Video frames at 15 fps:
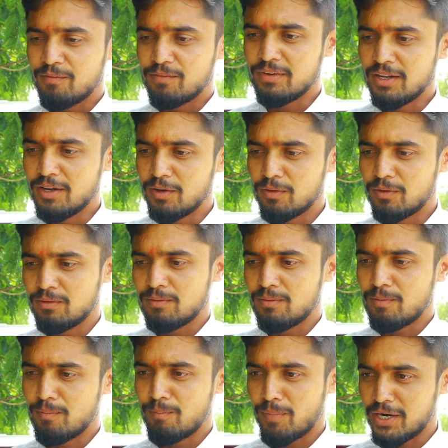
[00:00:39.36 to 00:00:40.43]
వీళ్ళు
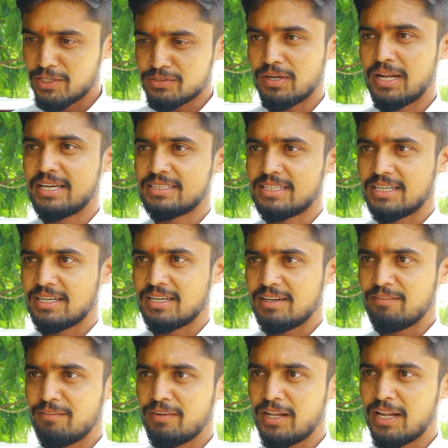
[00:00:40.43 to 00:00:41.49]
మనుషులైతే
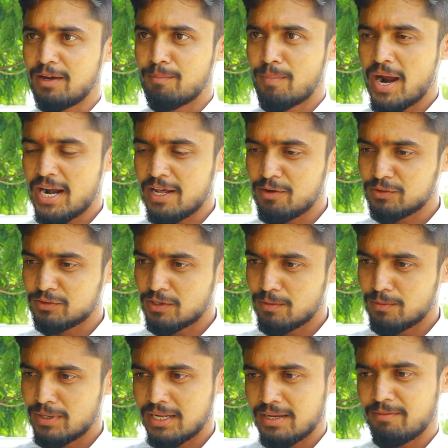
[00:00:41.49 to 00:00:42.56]
వీళ్ళ మానవత్వం
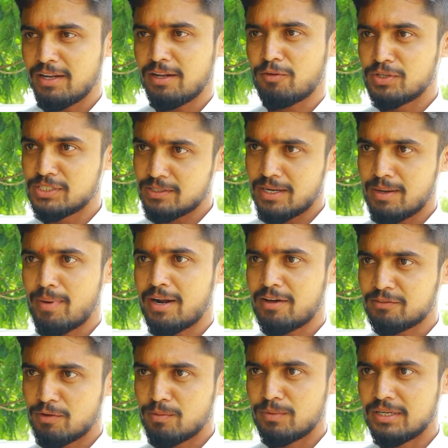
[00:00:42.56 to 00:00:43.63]
ఉన్న వీళ్ళకి కొంచెం
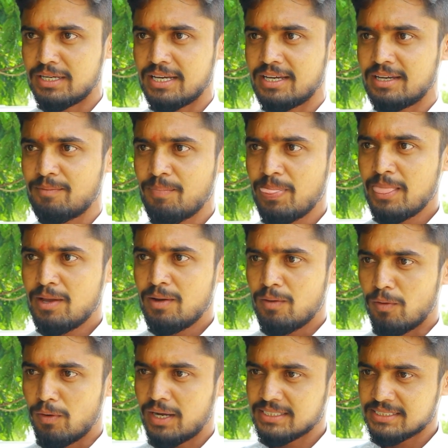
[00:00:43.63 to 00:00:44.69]
మానవత్వం ఉంటే
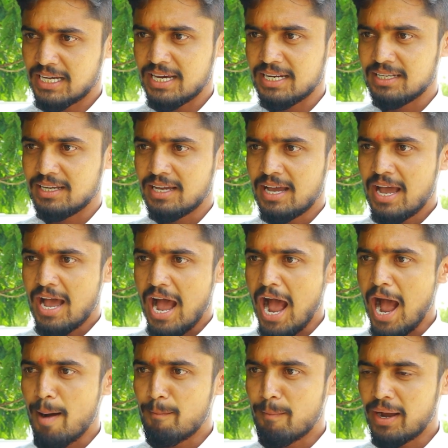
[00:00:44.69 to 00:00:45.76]
ఒక్కసారి
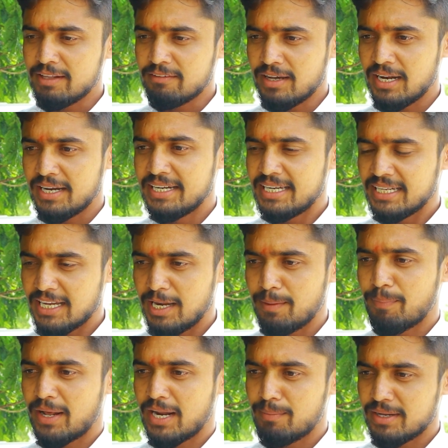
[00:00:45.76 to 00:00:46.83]
ఆ అమ్మాయి వాళ్ళ ఇంటికి వెళ్ళి
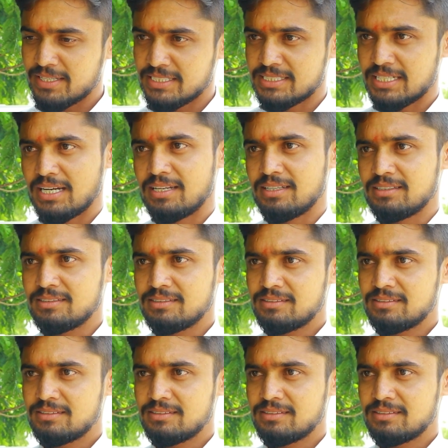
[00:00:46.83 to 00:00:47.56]
పరామర్శించాలి